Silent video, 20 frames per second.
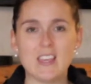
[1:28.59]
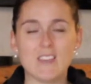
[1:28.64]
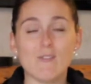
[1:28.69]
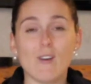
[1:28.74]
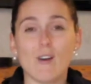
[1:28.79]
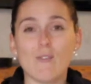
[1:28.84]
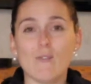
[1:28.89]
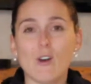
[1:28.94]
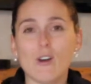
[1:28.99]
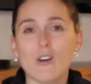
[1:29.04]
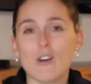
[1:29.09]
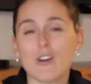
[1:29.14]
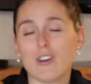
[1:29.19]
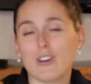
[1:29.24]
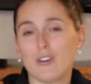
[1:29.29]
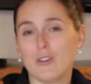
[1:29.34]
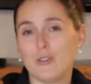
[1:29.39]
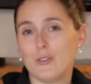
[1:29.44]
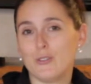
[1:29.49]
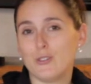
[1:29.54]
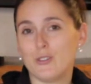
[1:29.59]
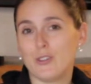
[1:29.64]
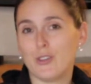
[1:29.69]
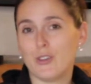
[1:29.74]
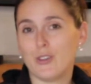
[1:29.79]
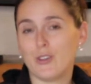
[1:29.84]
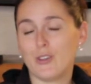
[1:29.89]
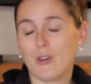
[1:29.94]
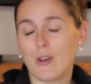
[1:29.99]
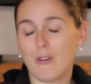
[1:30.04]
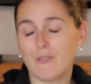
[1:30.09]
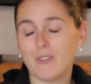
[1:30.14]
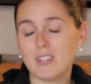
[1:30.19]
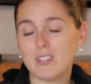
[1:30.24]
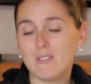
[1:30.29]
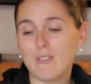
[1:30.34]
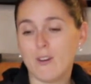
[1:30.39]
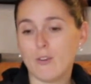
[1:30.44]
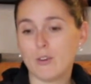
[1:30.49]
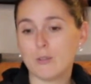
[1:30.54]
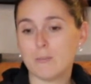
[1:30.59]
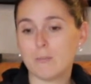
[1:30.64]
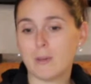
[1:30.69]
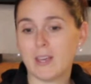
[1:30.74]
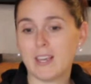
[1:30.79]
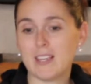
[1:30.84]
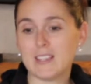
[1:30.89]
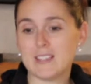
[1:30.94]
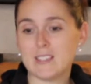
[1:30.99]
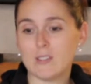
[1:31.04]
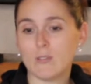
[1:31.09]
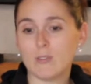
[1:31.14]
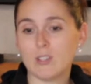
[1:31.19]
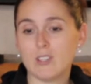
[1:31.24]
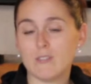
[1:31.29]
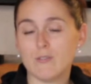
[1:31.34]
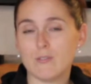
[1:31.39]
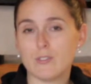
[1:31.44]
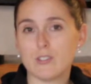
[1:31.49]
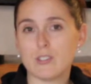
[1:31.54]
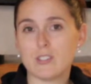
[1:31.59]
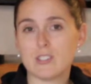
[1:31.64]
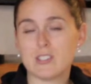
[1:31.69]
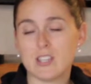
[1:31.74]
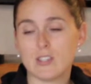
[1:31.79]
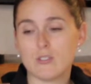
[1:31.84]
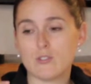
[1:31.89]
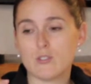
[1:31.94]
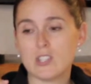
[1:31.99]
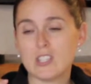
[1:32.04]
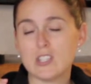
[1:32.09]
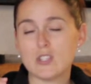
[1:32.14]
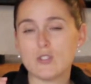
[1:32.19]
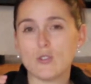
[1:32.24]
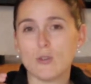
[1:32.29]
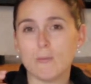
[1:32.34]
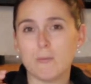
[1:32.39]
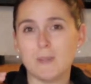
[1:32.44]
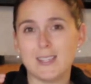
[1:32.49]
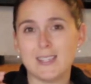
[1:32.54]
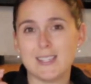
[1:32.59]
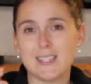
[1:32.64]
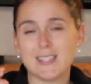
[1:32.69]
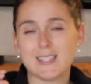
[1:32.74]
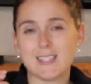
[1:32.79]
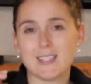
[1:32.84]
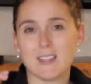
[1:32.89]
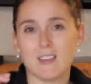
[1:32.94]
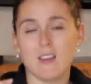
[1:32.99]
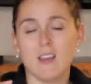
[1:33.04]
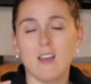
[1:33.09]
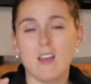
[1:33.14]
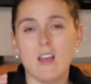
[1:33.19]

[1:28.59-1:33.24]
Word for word: il va avoir une, en fait, il va avoir une pression qui va s'ajouter sur mes disques